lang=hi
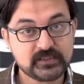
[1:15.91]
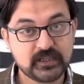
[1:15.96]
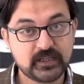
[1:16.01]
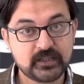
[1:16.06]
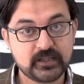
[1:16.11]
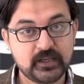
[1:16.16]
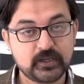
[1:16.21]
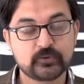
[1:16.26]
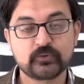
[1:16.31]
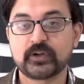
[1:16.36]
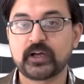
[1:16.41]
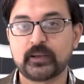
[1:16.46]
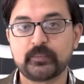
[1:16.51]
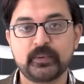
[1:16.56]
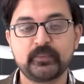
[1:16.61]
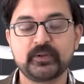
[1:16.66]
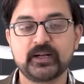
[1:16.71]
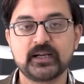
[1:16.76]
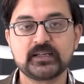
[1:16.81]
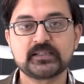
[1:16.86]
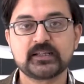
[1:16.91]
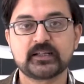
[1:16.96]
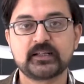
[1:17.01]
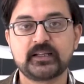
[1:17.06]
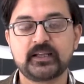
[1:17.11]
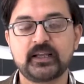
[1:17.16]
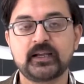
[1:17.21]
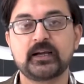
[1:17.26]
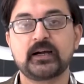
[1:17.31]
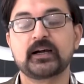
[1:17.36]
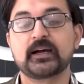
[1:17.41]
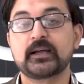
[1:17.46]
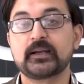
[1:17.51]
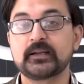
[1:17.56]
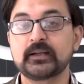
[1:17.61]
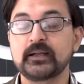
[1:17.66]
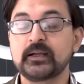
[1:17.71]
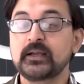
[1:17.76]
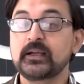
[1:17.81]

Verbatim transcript: चाहते हैं तो घर भी बना सकते हैं अगर